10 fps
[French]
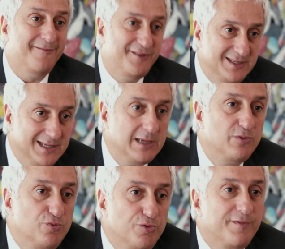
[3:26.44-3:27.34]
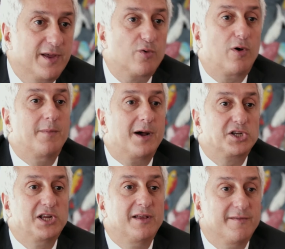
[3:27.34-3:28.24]
physique, nous deviendrons un
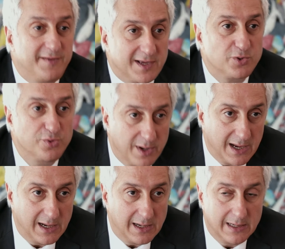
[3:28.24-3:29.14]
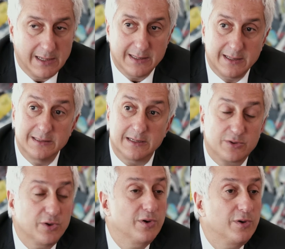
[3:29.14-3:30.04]
marché virtuel, c'est-à-dire
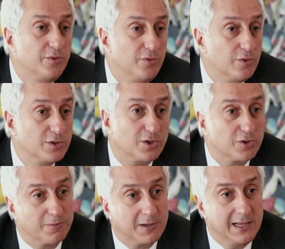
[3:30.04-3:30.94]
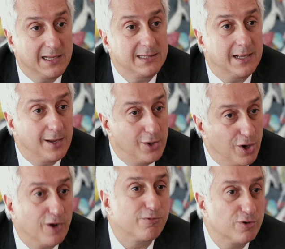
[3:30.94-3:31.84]
que nos entreprises,
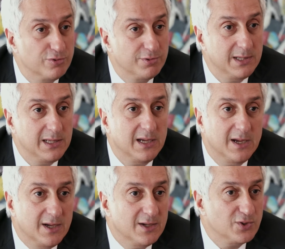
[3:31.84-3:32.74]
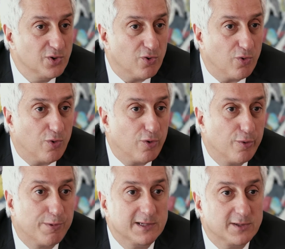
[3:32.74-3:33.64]
leurs produits seront
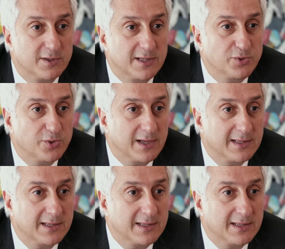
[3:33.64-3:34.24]
représentés sur